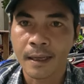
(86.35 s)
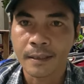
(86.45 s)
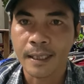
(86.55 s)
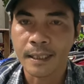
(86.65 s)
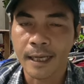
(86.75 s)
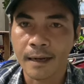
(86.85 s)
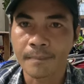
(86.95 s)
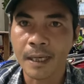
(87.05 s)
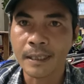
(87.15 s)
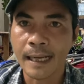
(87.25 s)
thì à,
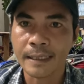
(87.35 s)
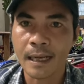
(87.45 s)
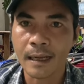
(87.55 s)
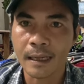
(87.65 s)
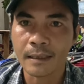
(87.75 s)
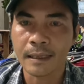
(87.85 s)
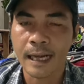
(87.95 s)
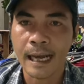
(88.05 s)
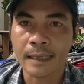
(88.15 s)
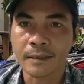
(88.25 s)
mới đây nhất á,
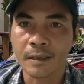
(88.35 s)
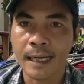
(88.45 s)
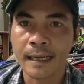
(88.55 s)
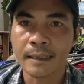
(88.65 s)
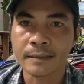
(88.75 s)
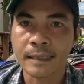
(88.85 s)
là anh có đăng